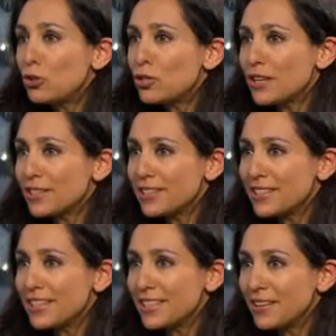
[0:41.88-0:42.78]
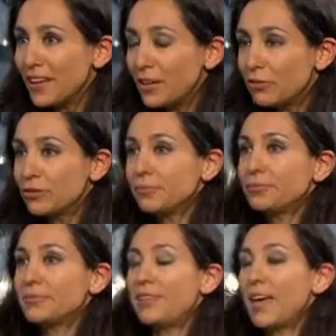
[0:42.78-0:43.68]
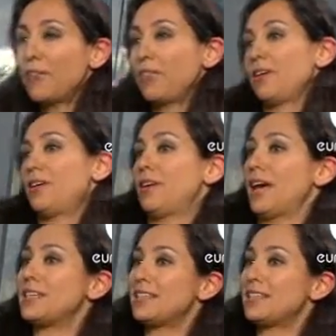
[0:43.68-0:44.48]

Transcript: можно быть лишь в неизбежности смерти и налогов.